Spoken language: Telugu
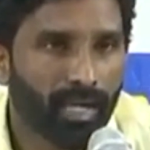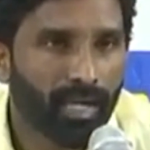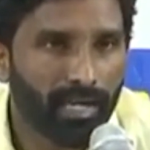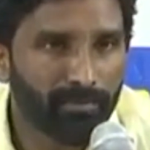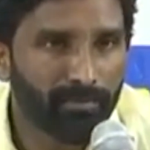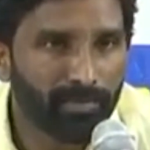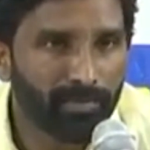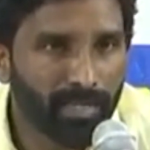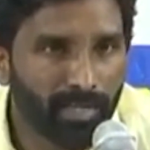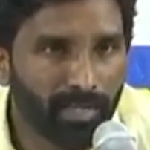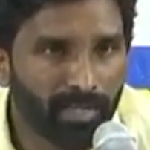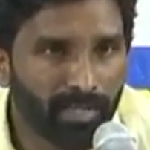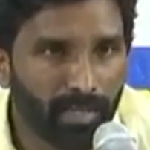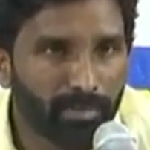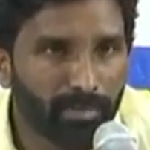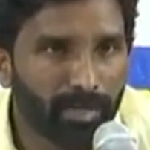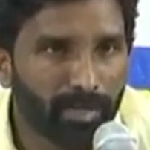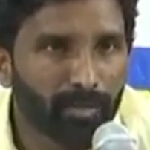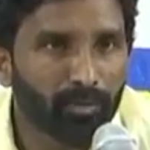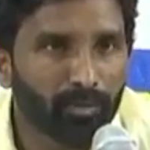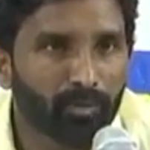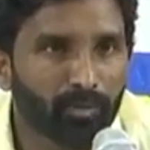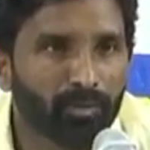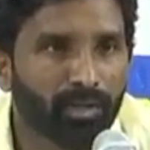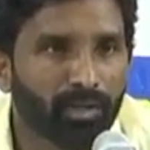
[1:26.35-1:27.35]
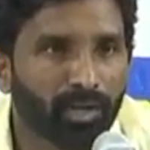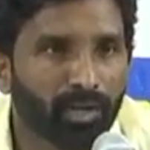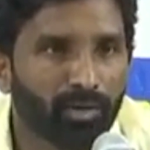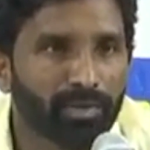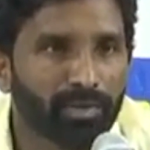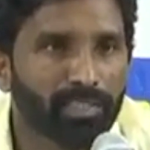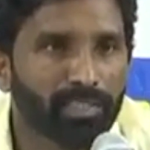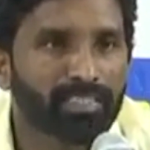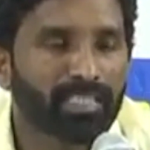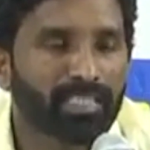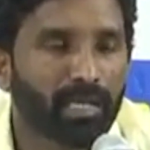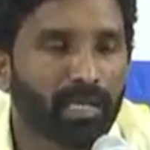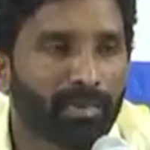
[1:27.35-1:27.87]
కన్వీనర్గా
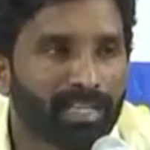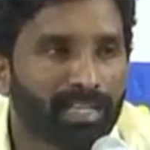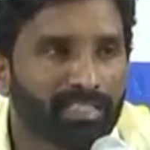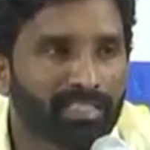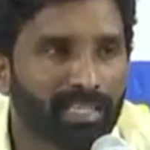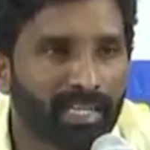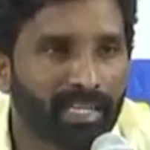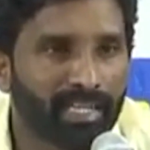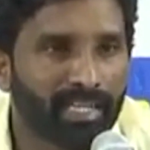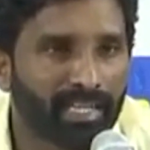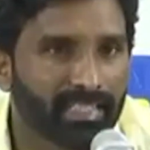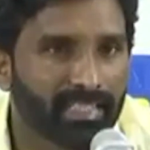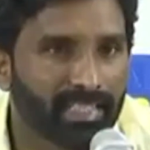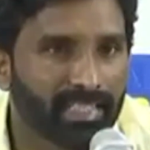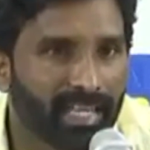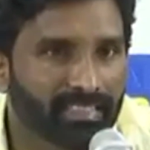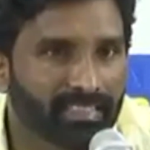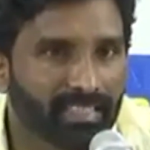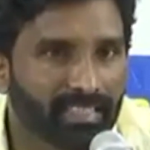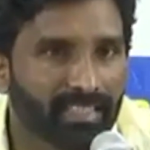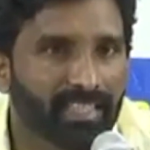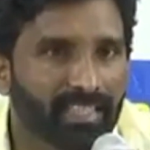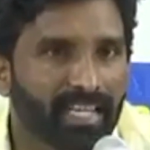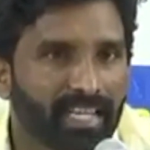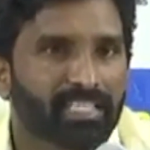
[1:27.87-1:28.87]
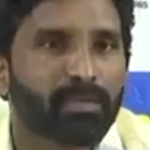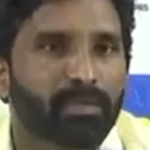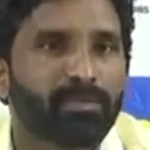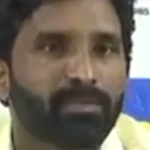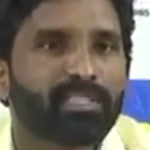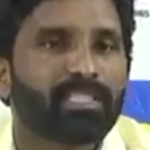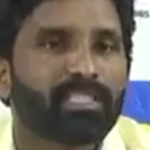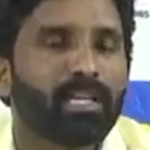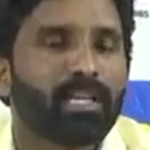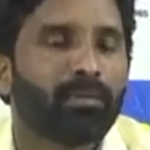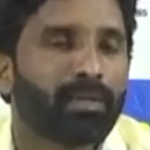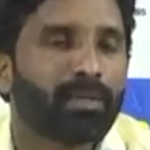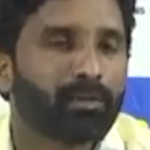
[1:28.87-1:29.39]
పెట్టుకున్నావు ఈ సమాజానికి ఏ సందేశం
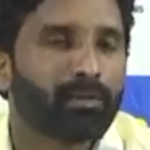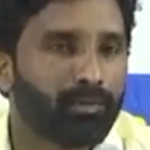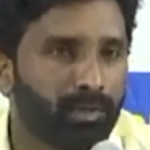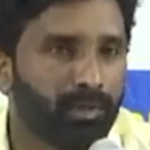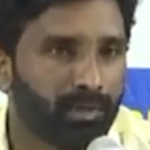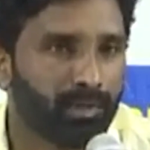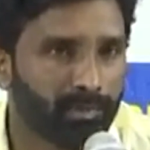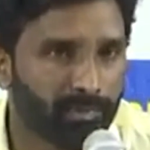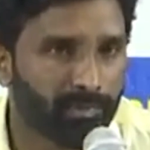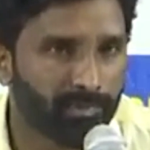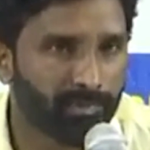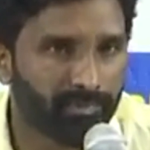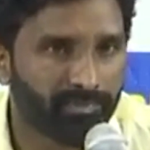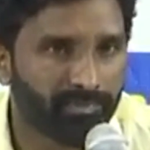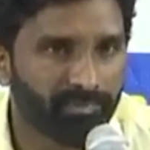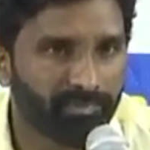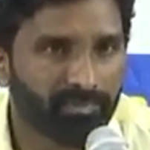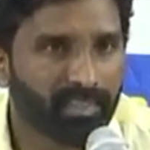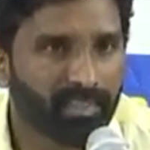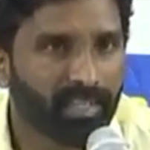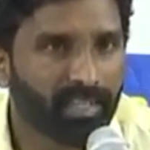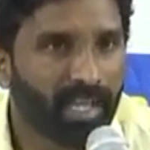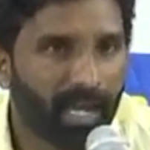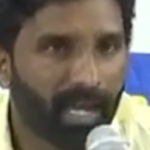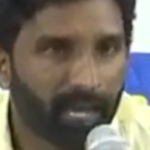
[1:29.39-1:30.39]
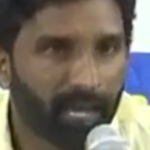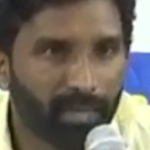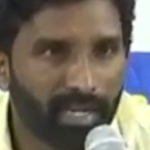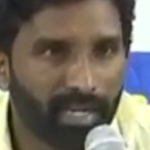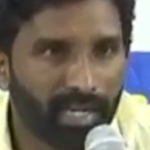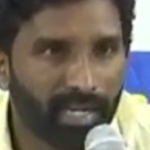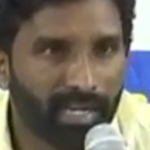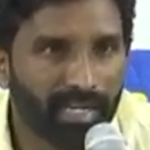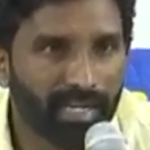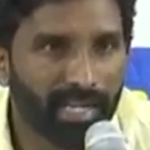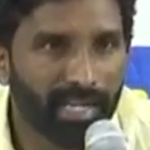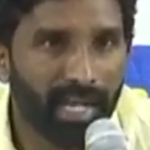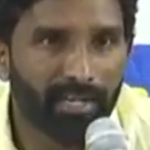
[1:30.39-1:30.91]
ఇస్తామనుకున్నావు తీన్మారు
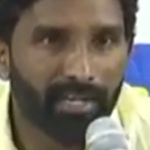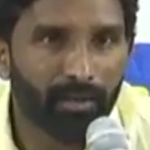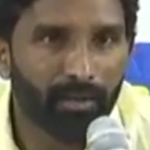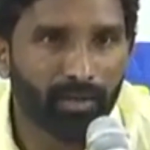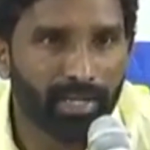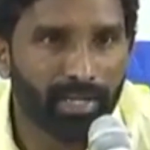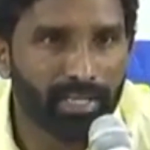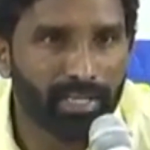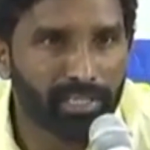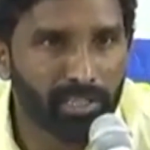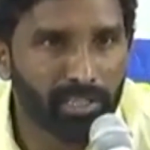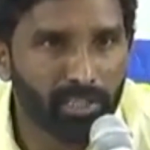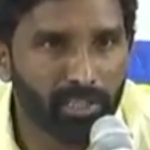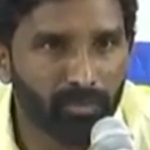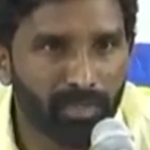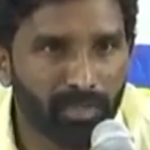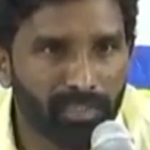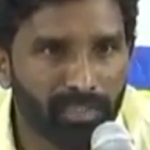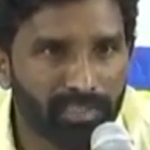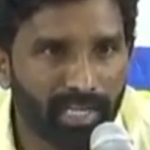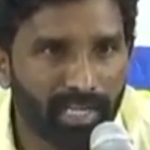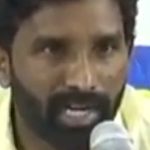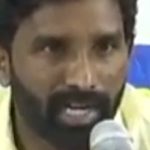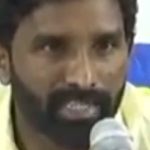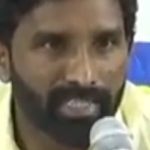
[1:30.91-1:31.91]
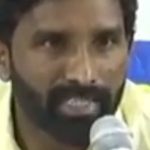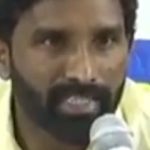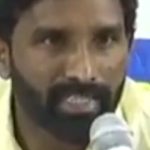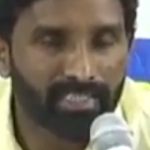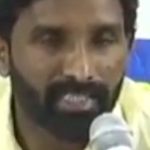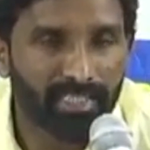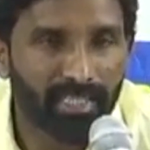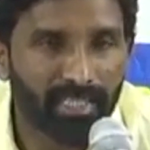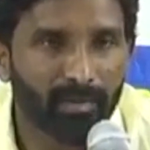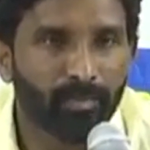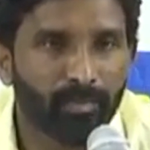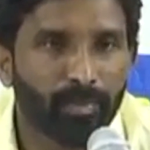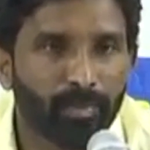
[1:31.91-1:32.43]
మల్లన్న అనే ఒక ఎన్జిఓను స్టార్ట్
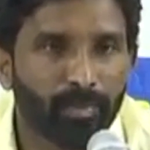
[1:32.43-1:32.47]
చేసి